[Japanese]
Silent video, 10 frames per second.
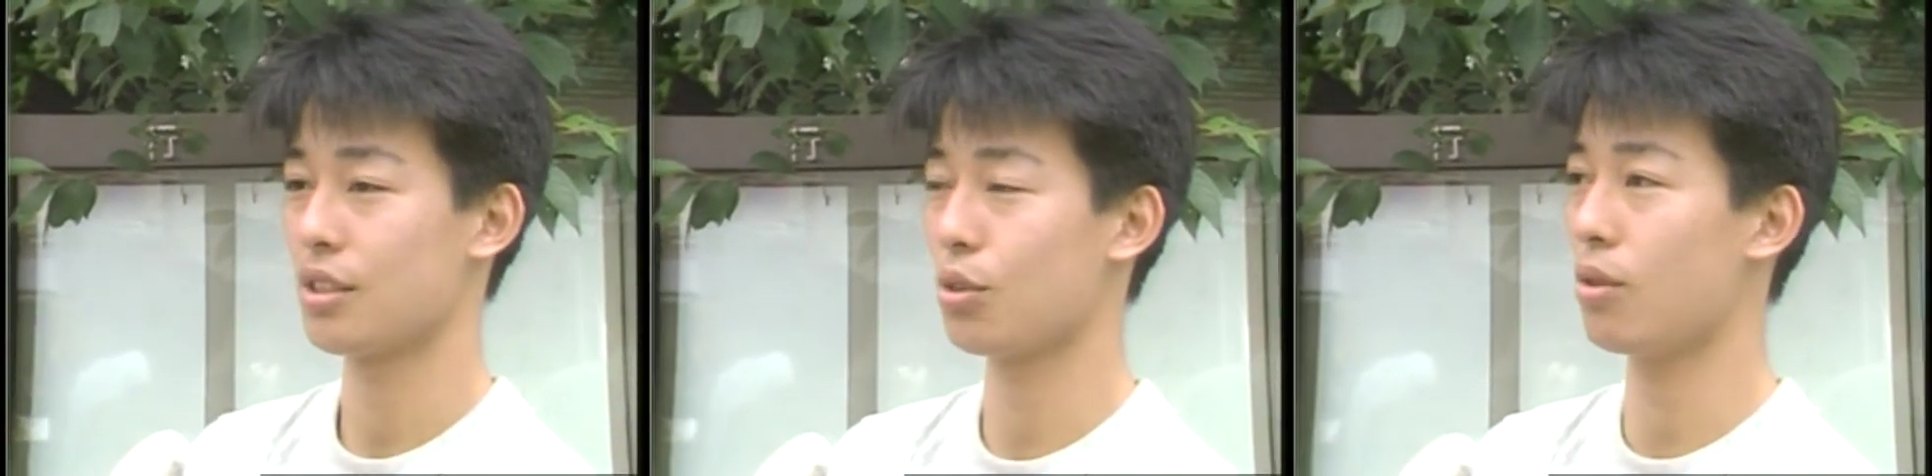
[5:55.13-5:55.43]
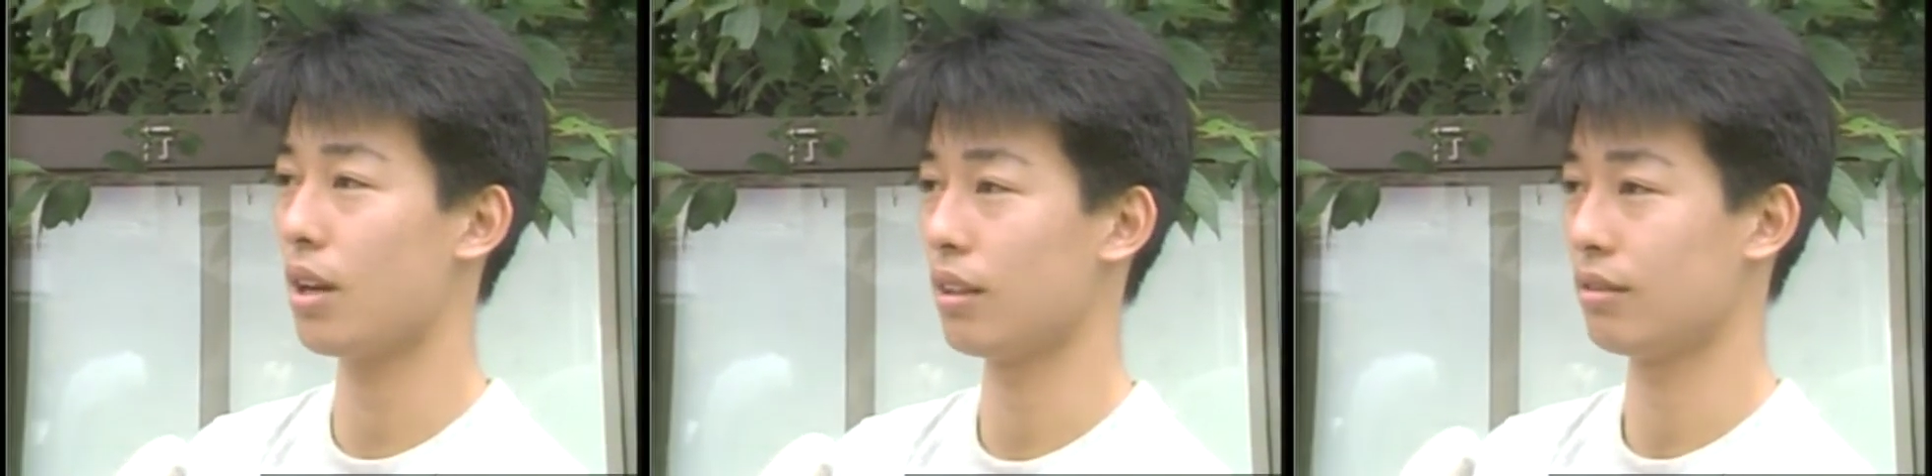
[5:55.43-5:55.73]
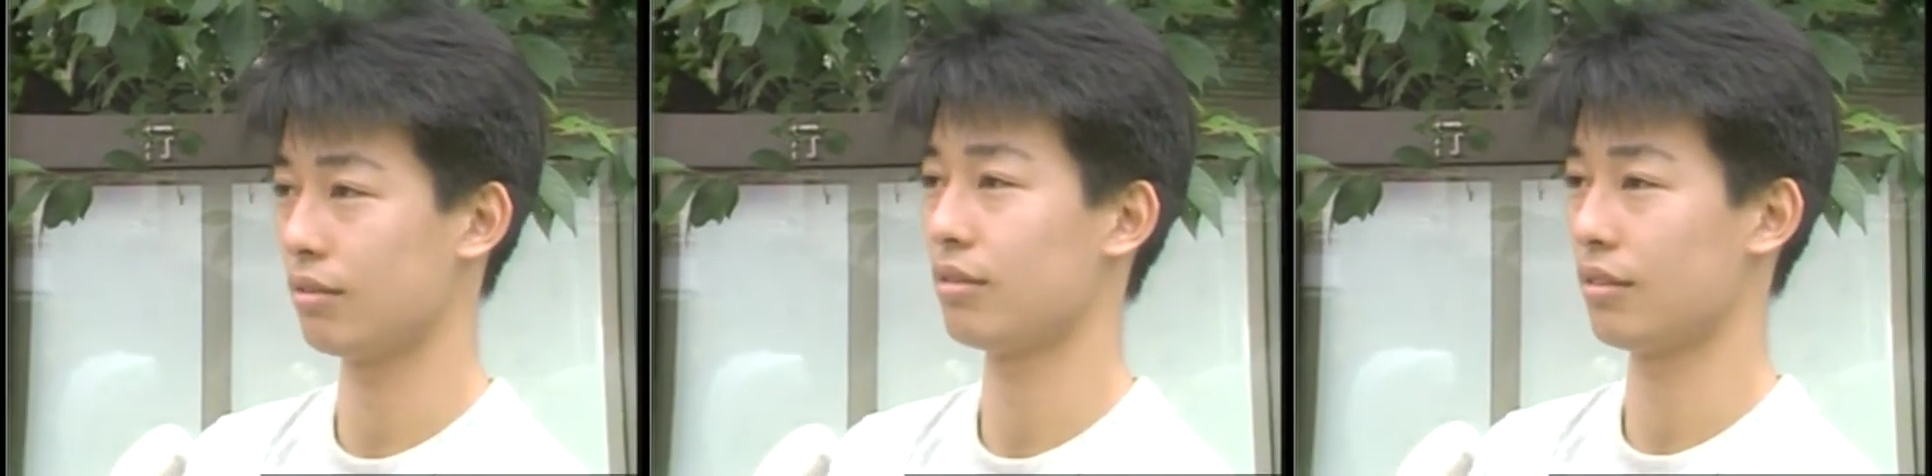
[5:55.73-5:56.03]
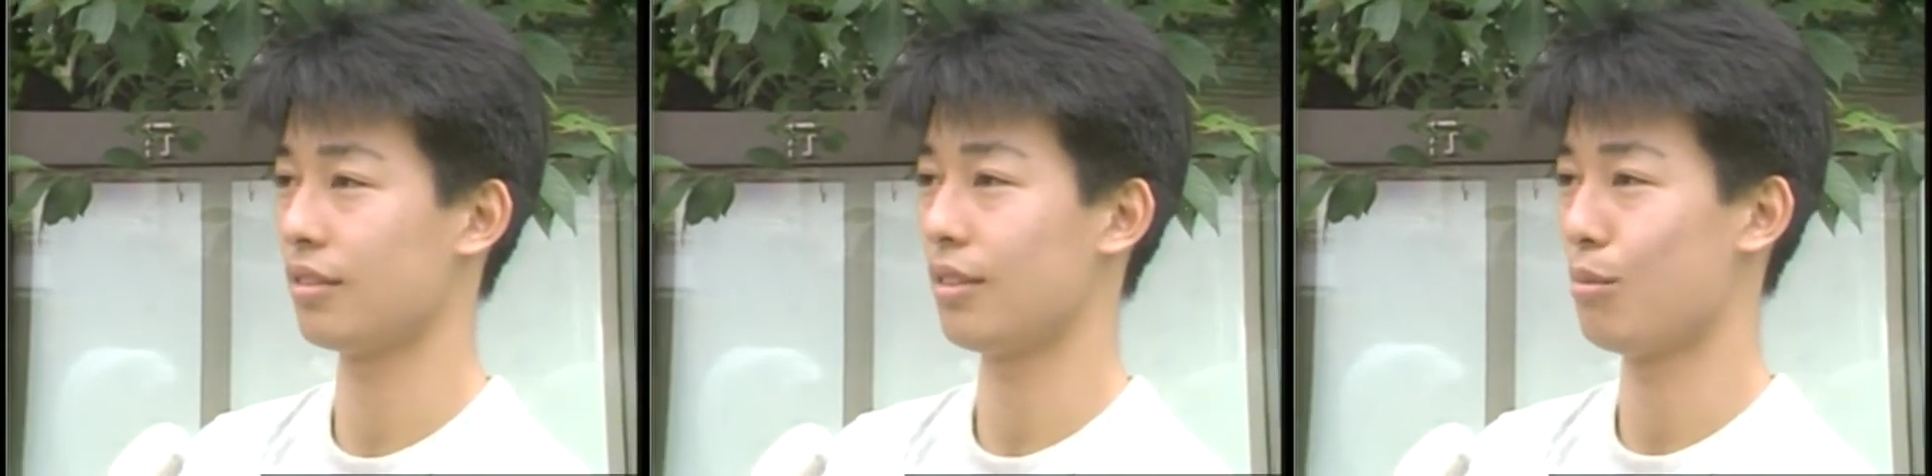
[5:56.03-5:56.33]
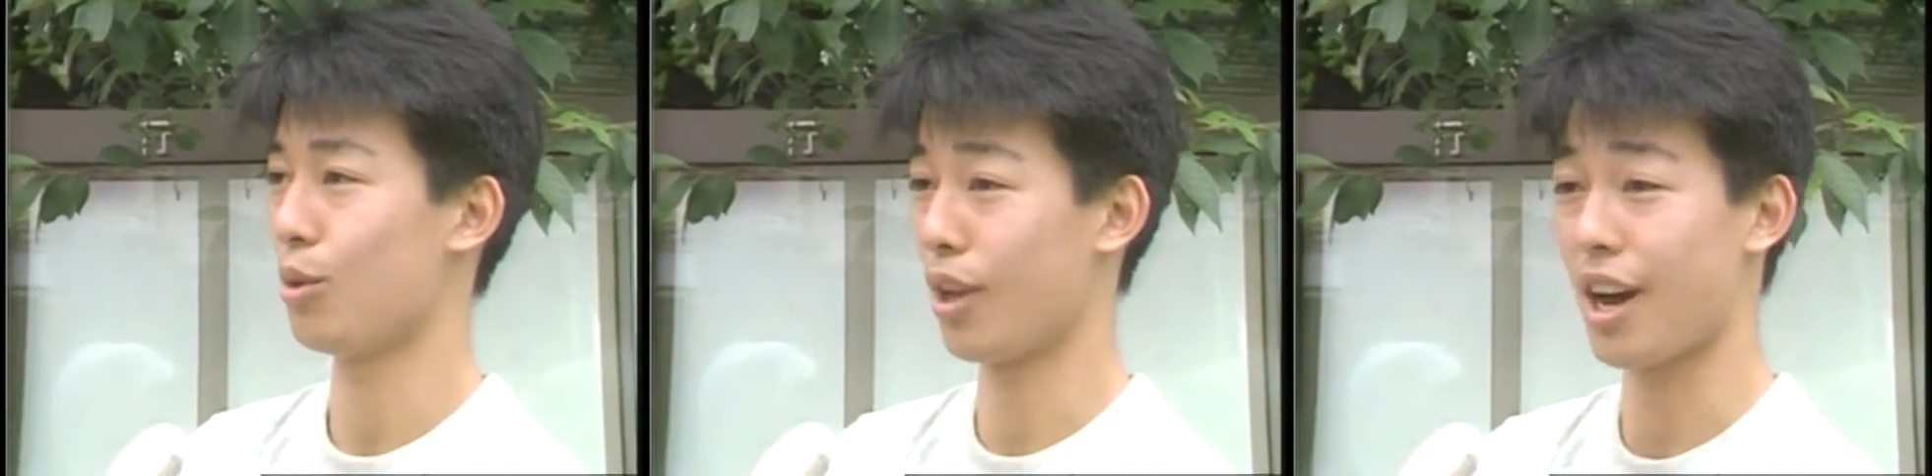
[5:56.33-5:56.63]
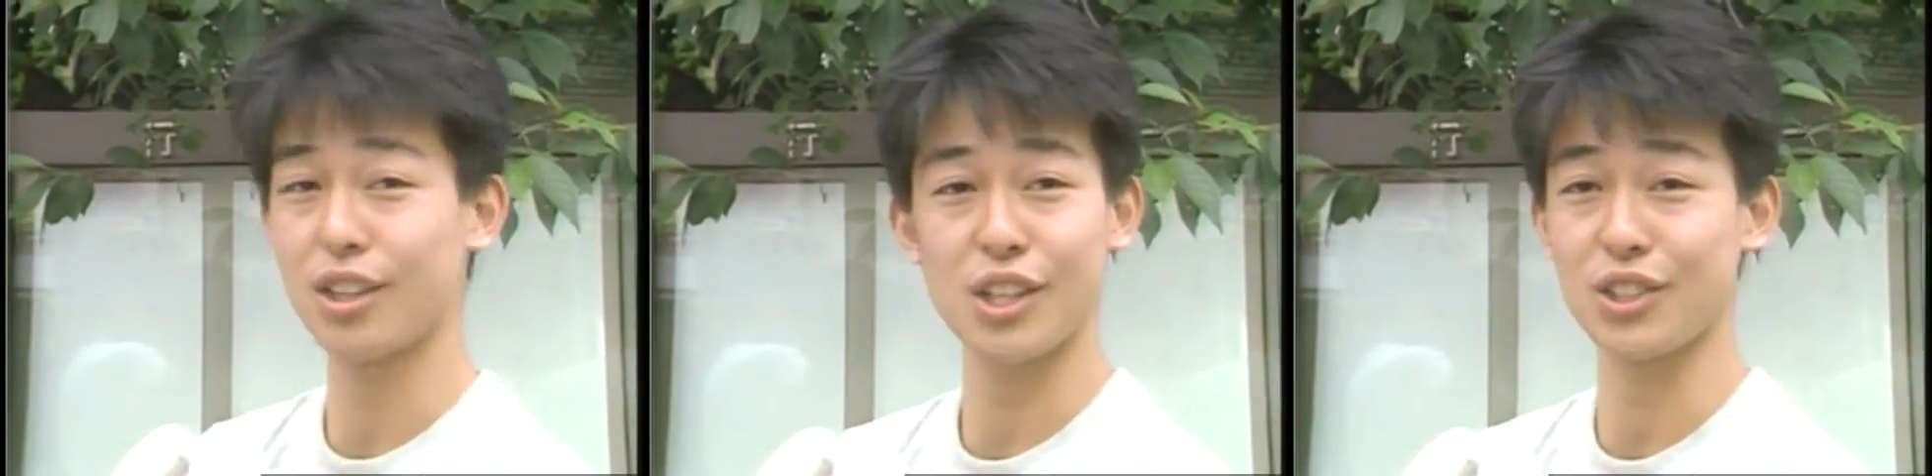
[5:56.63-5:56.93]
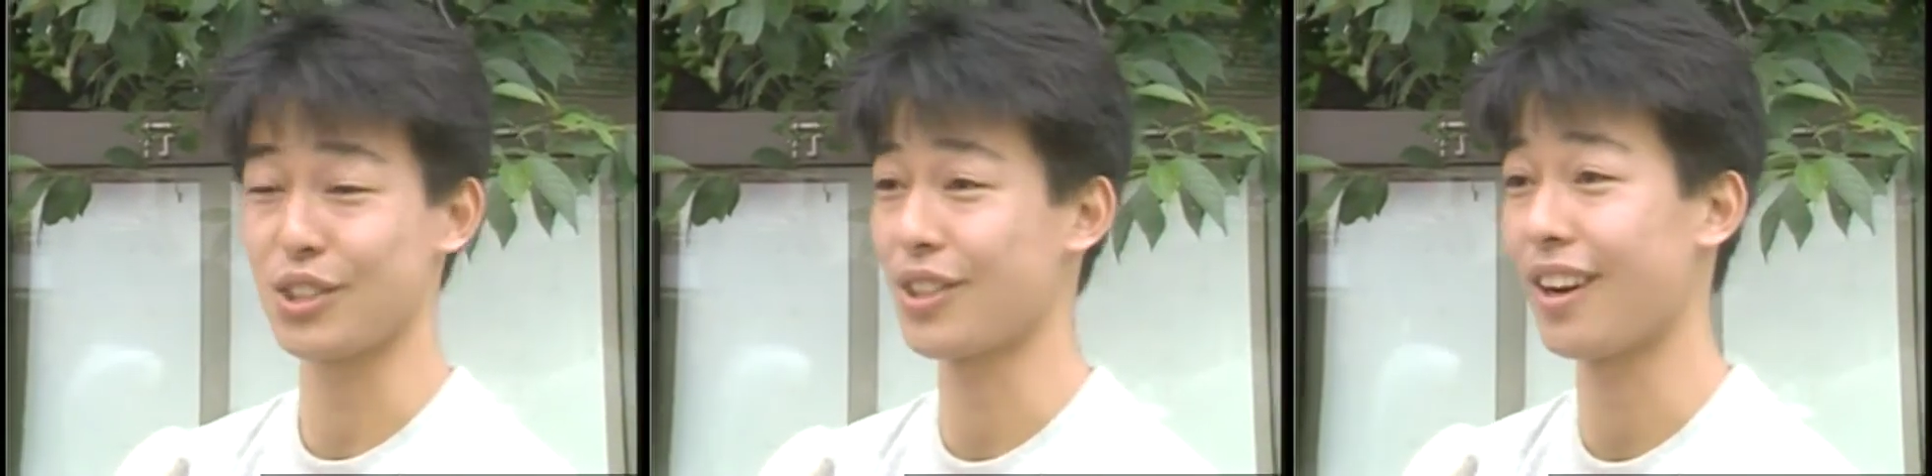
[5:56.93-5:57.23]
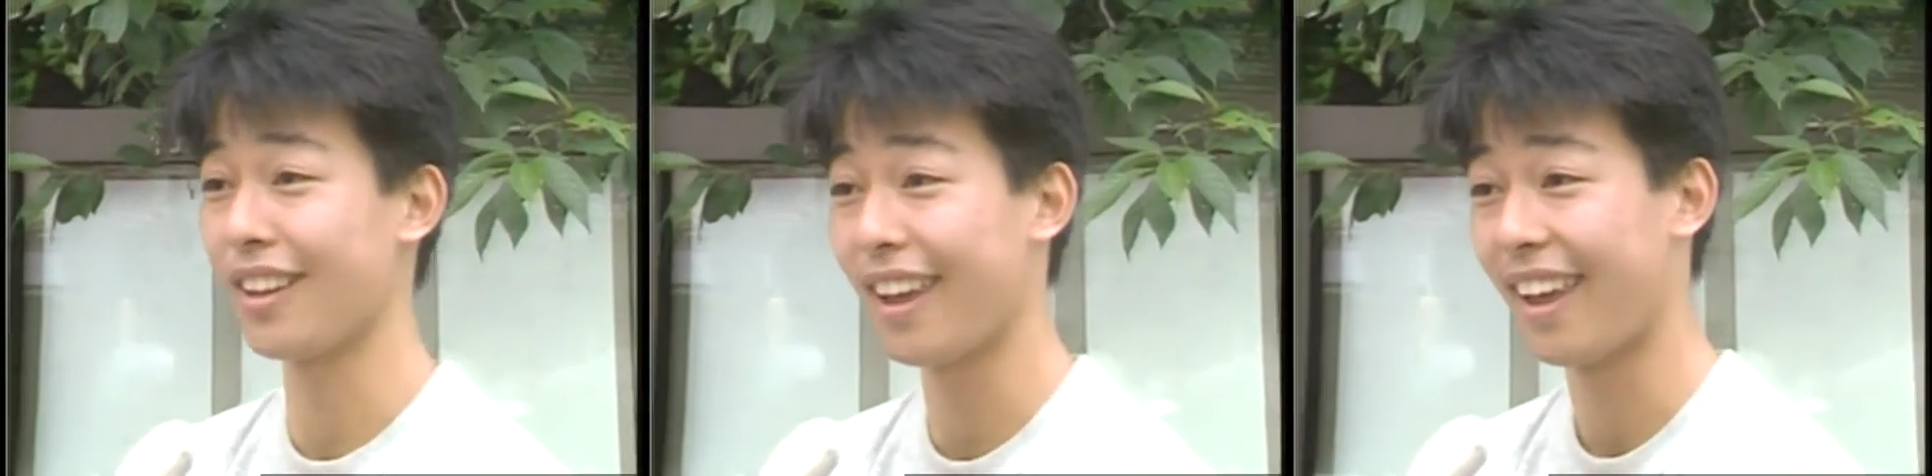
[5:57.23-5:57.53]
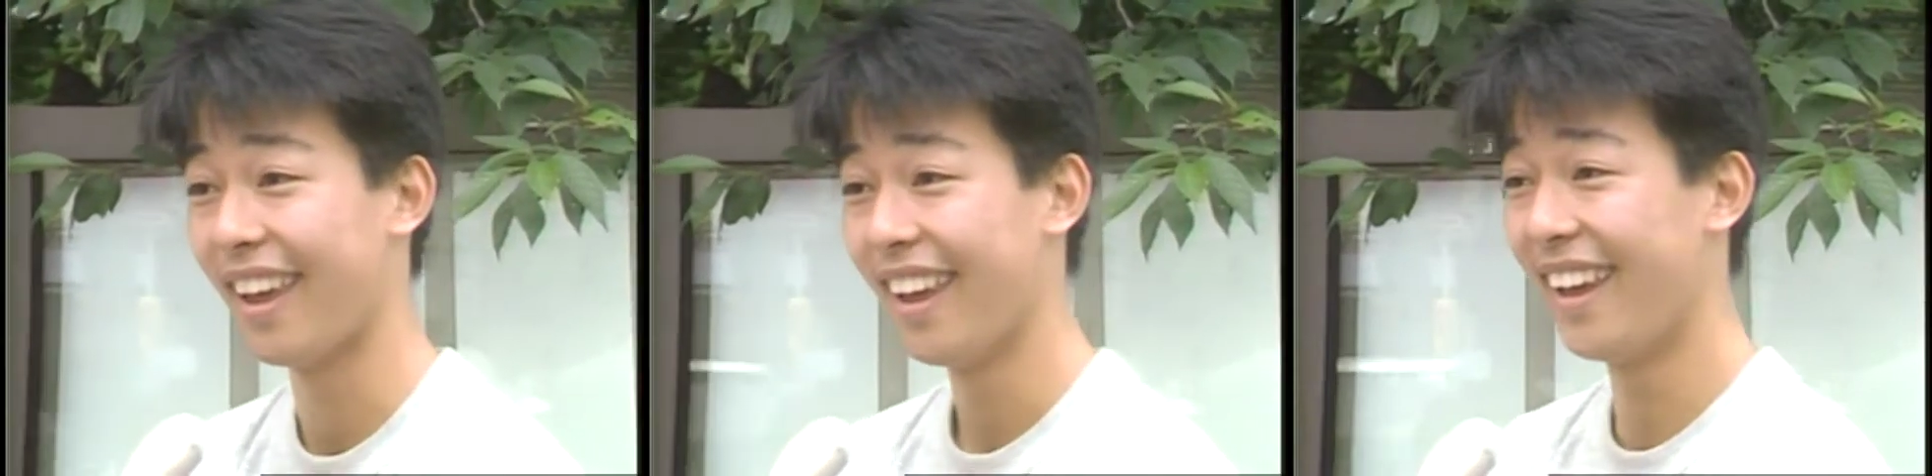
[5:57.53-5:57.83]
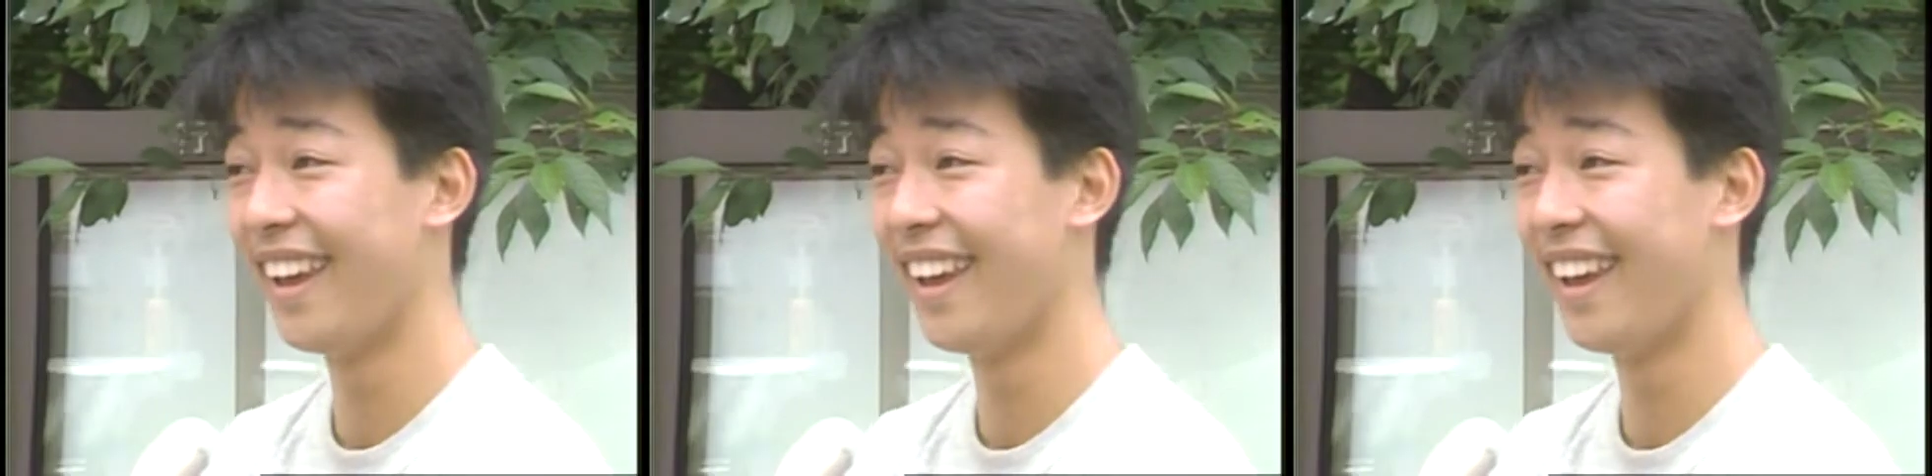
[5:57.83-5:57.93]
そこはもうね二十歳ですからね